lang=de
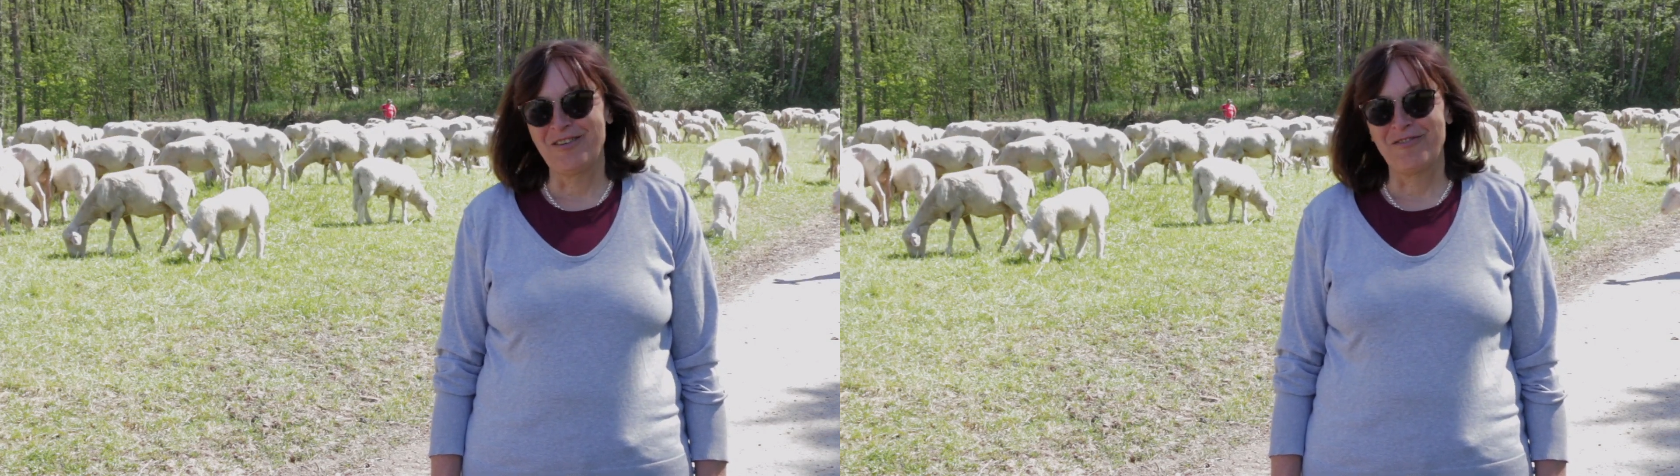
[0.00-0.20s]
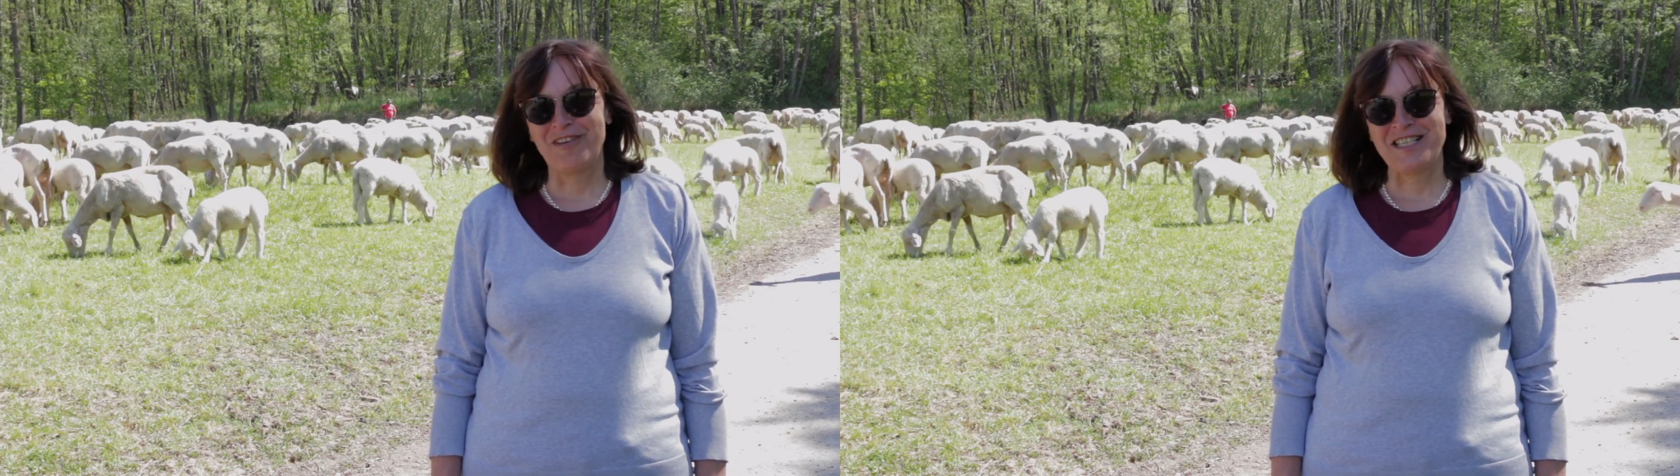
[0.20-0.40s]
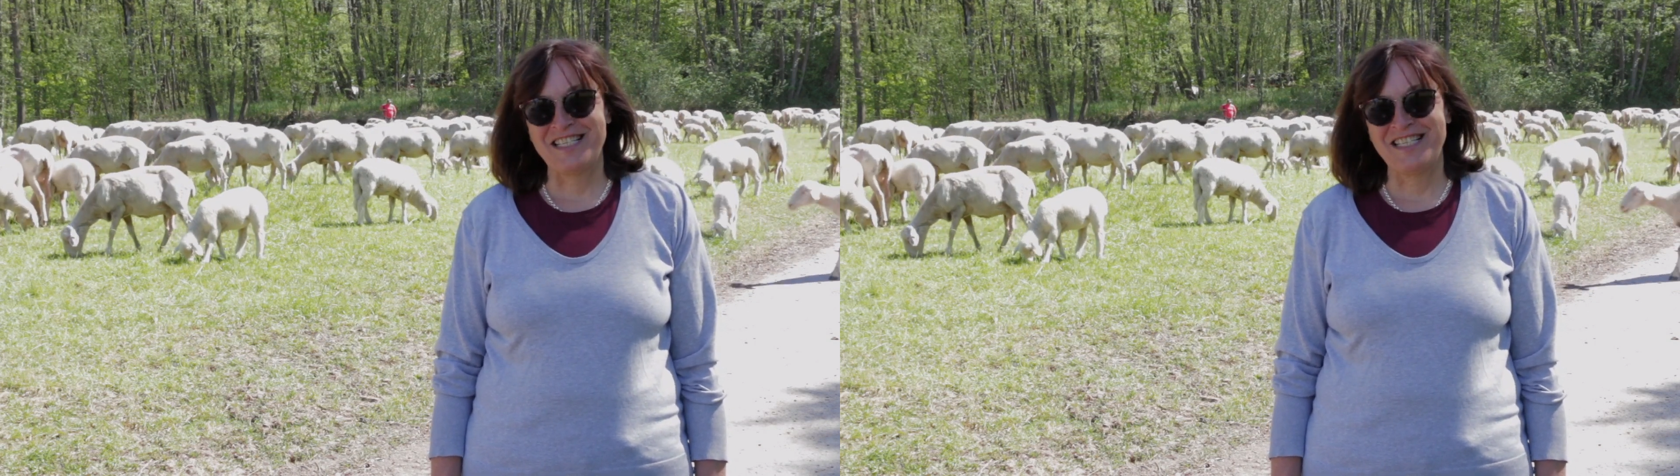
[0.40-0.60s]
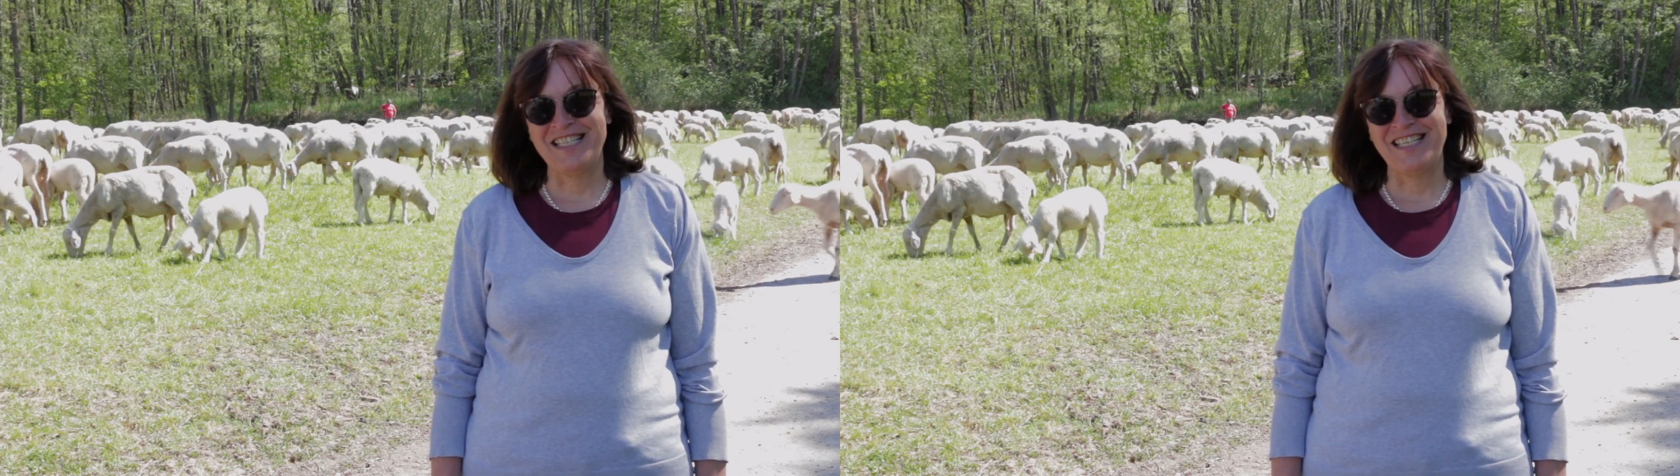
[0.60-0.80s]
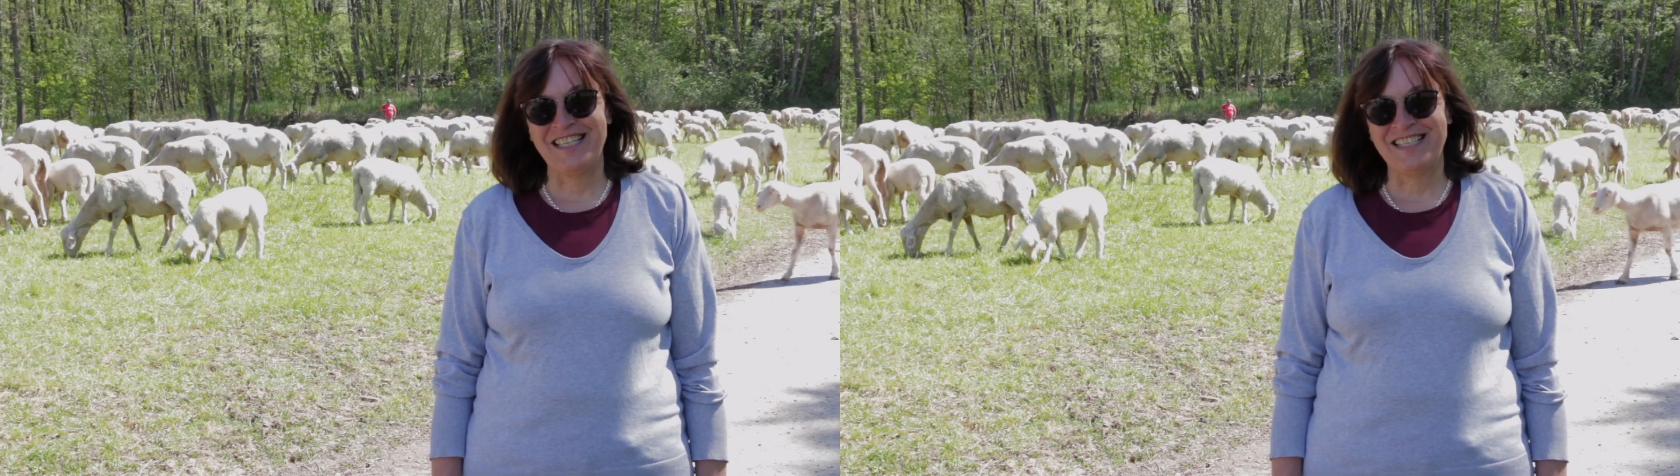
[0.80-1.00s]

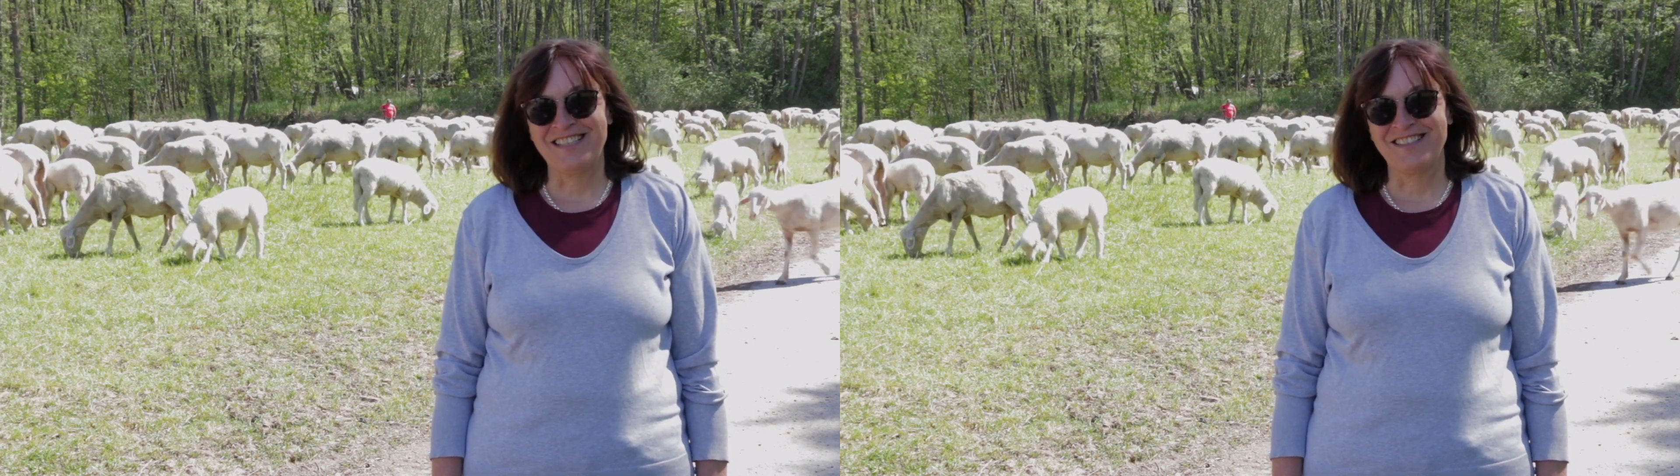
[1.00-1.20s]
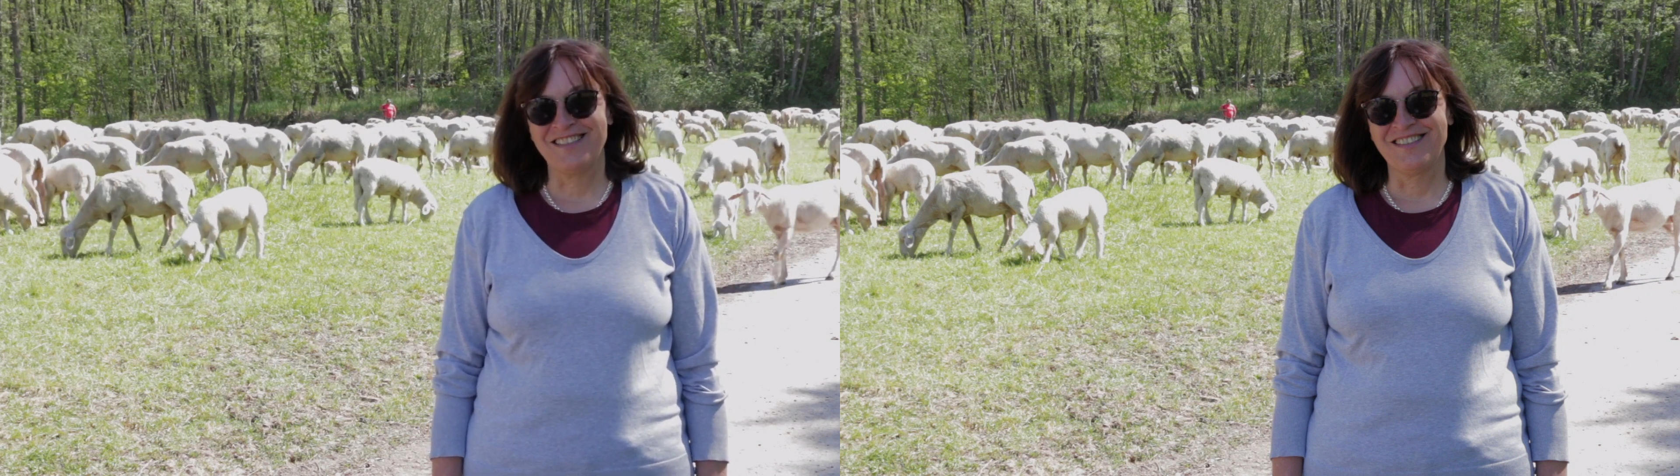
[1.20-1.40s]
faszinierend.